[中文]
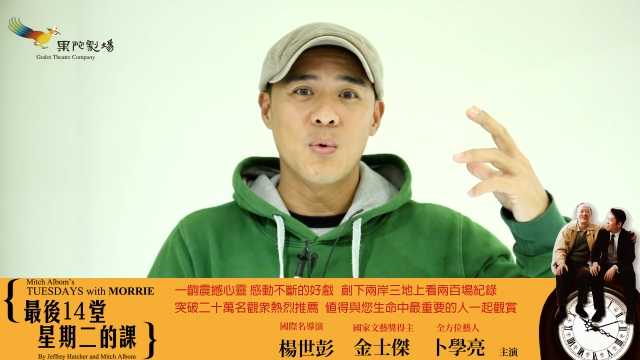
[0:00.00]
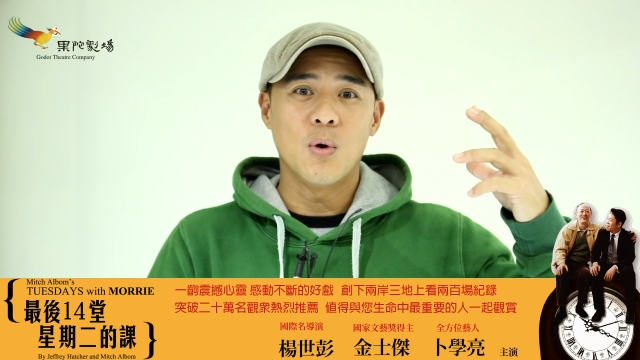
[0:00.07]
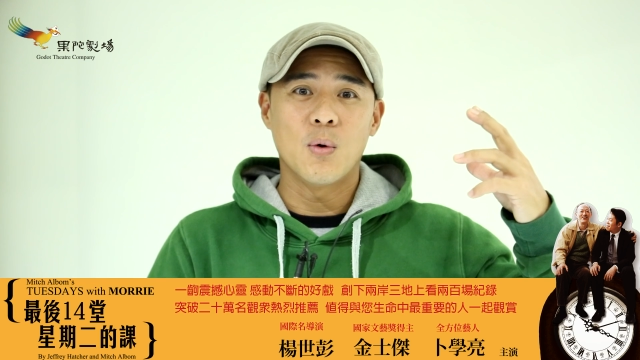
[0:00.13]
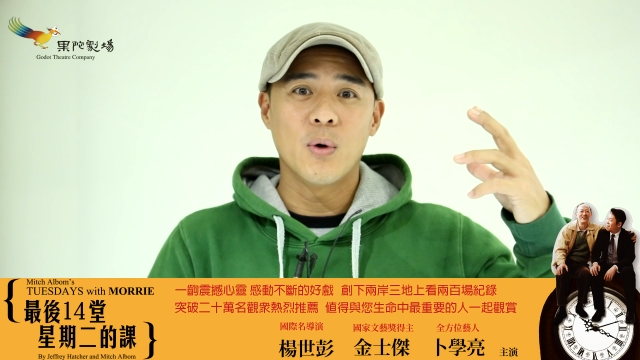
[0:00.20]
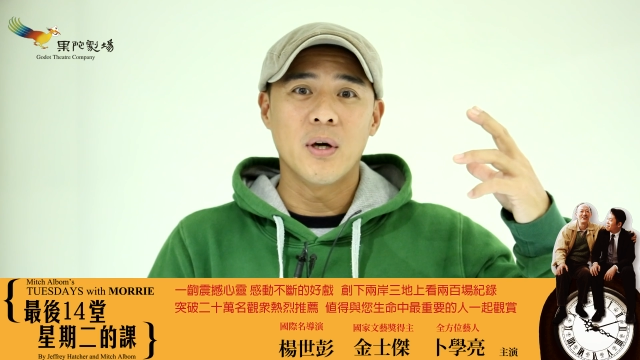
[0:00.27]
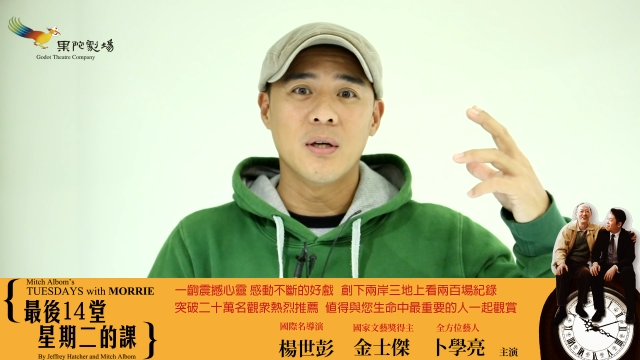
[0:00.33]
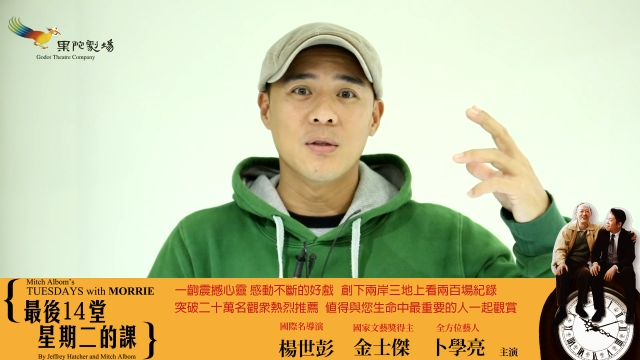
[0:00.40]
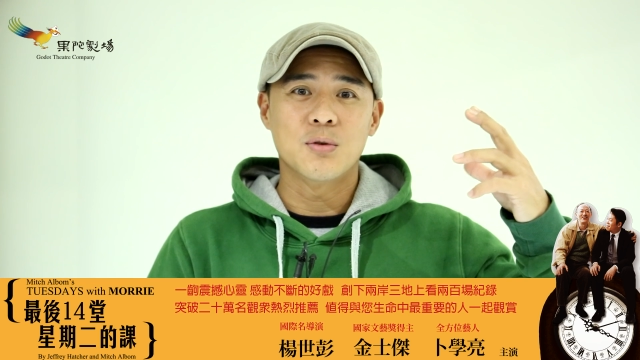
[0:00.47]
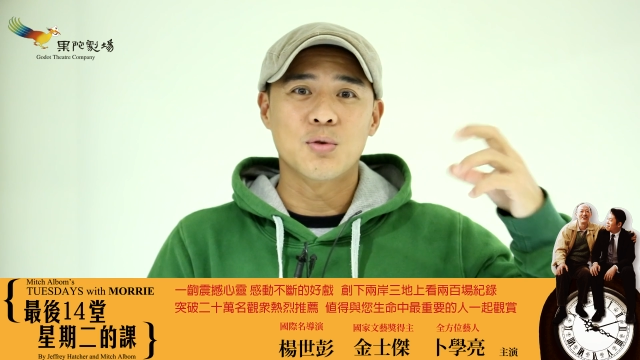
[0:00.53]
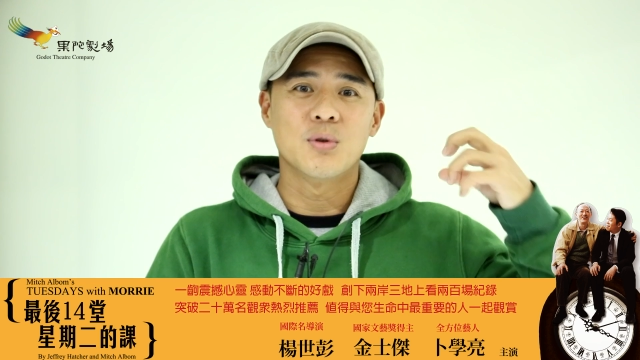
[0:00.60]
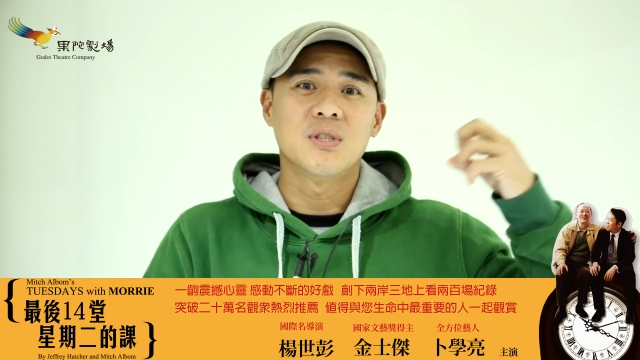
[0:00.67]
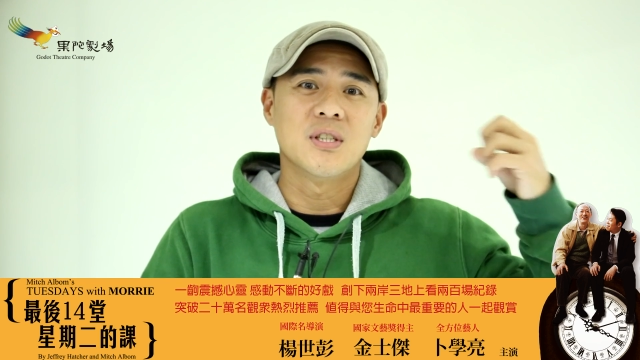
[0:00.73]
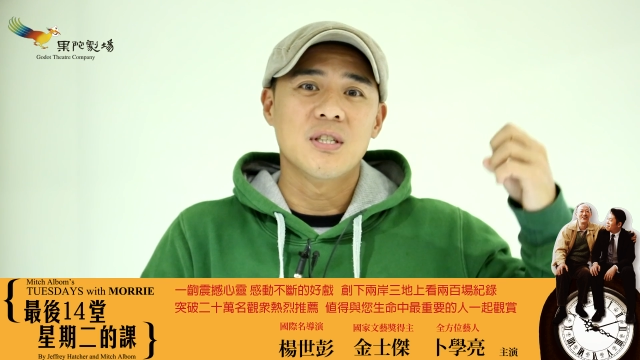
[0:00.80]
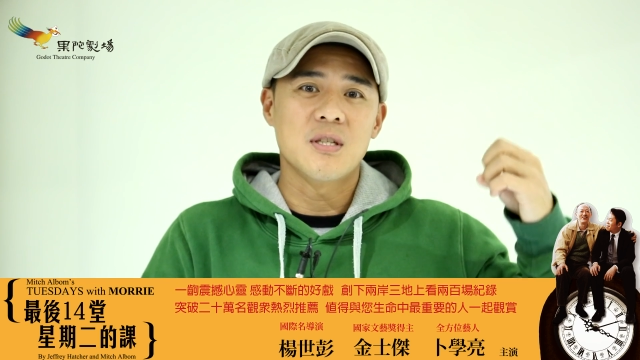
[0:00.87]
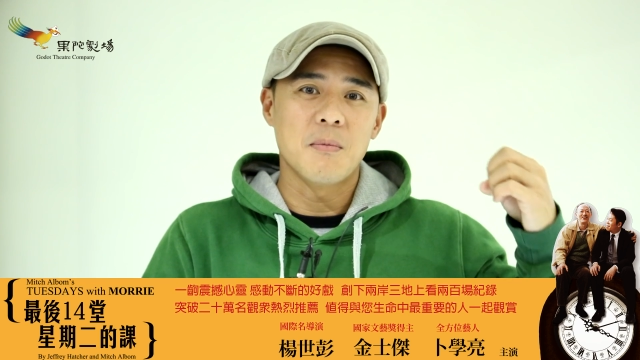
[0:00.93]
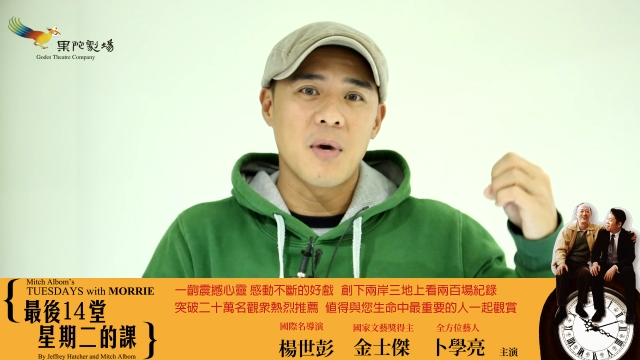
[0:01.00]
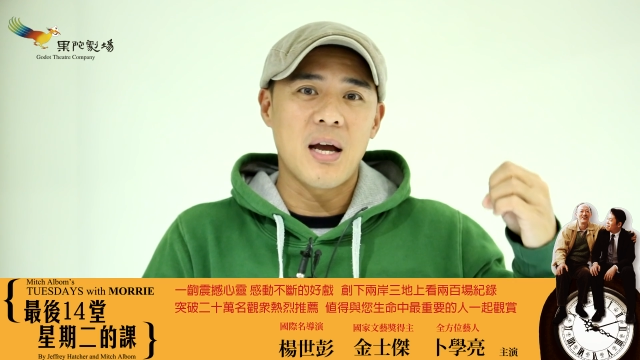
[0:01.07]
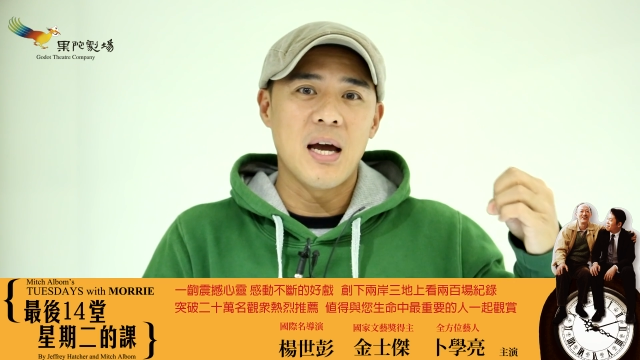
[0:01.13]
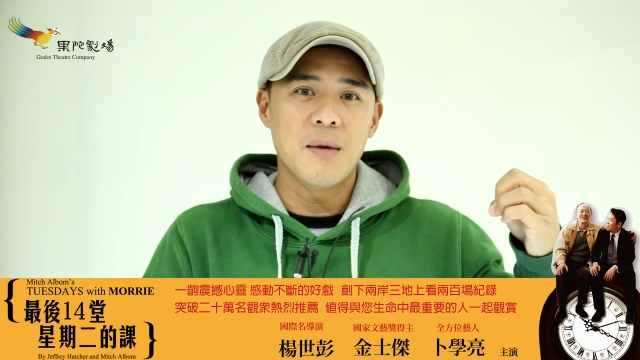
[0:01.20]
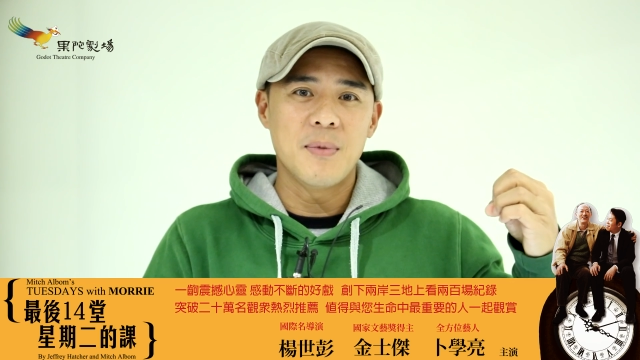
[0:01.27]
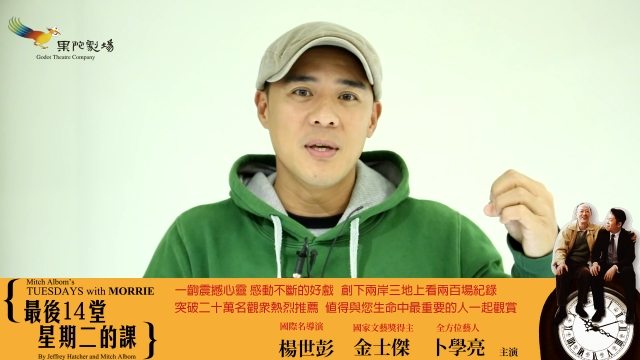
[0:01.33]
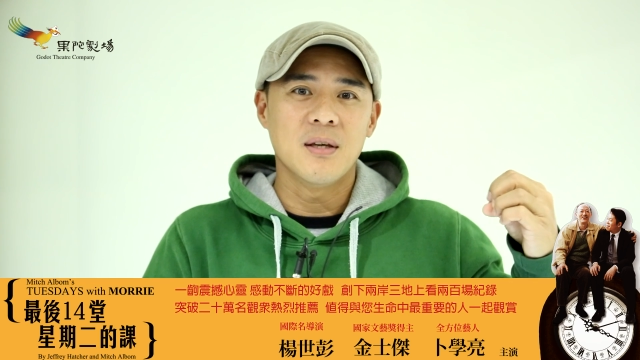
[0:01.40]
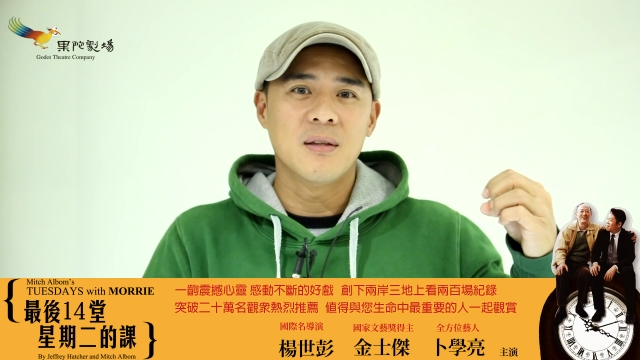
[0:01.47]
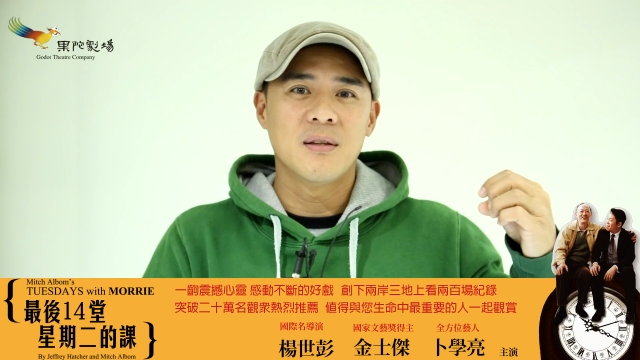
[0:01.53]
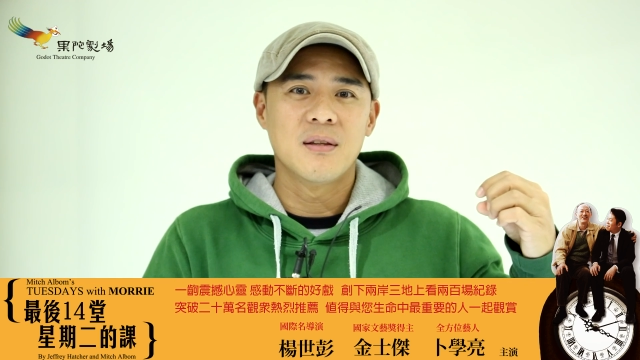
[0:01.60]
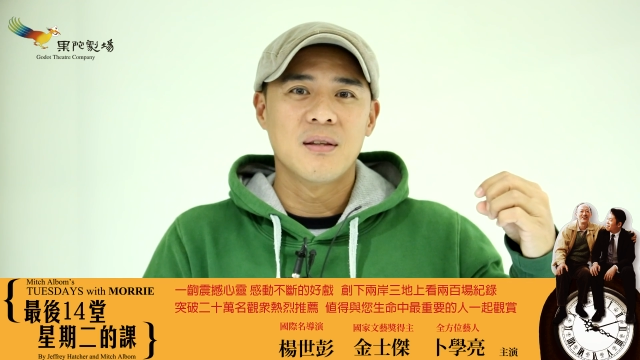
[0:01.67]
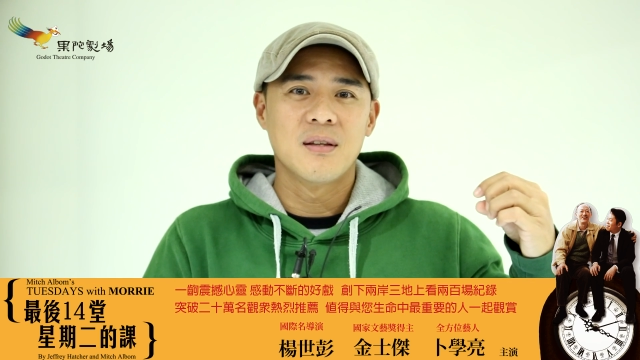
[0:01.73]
我会做些什么改变？